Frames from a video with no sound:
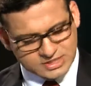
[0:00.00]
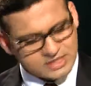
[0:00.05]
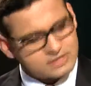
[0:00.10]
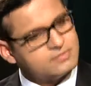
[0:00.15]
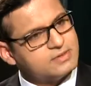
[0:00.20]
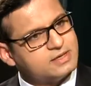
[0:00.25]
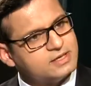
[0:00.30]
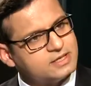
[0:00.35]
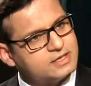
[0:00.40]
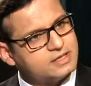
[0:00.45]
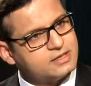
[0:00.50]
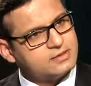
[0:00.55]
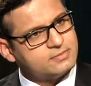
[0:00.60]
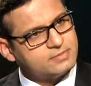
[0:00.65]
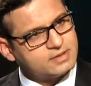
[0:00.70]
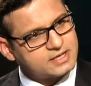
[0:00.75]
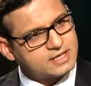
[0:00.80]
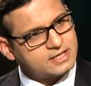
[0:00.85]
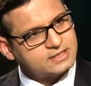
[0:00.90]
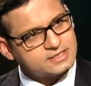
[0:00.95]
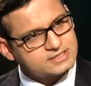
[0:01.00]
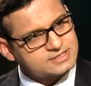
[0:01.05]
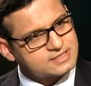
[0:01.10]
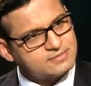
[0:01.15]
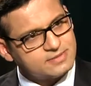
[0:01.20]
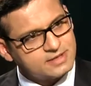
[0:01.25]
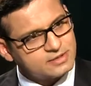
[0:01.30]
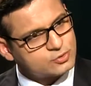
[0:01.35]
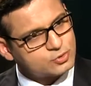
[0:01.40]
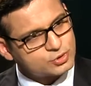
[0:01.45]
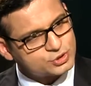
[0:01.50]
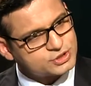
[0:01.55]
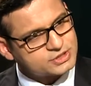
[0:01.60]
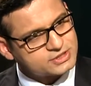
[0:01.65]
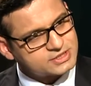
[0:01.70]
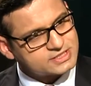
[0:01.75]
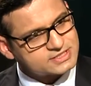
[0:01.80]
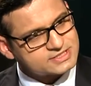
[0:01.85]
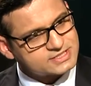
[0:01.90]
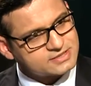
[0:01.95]
स्टेटमेंट है ये बाकायदा सलमान
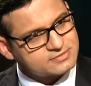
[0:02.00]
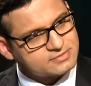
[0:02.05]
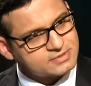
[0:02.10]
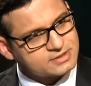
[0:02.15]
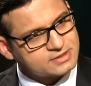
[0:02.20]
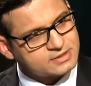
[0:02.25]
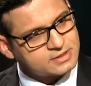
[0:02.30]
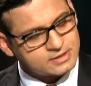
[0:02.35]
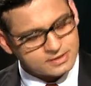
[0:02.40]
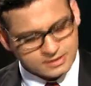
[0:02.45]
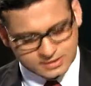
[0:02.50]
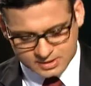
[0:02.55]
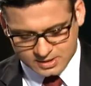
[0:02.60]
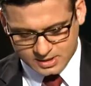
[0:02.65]
खुर्शीद का स्टेटमेंट था